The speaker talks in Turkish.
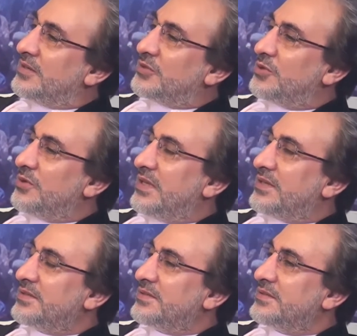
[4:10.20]
e,
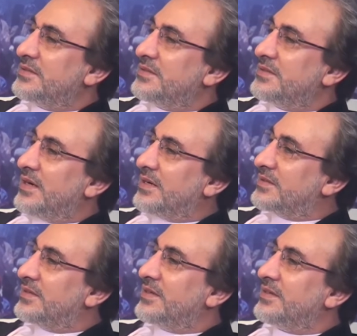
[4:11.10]
söyleriz.
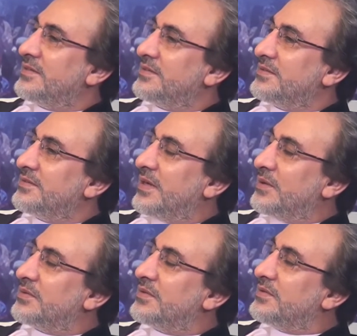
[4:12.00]
Hatta
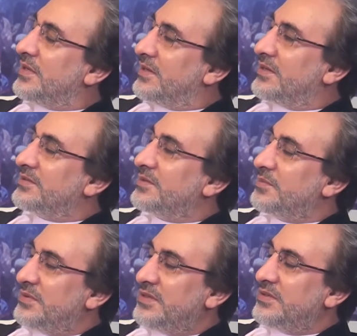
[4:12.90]
yalan
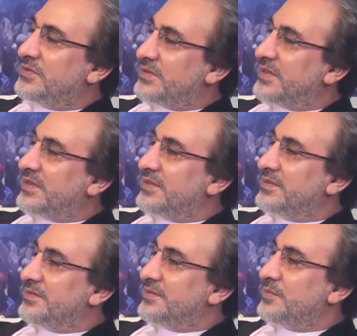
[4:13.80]
bir de iftira.
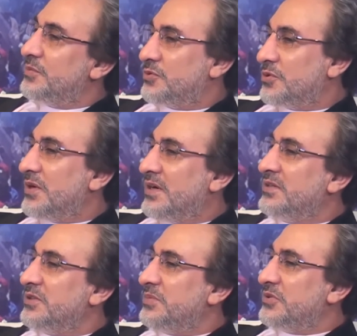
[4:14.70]
Bu çok
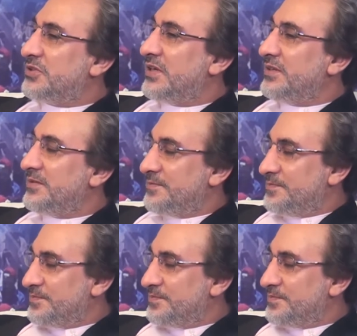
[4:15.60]
ağır bir şey.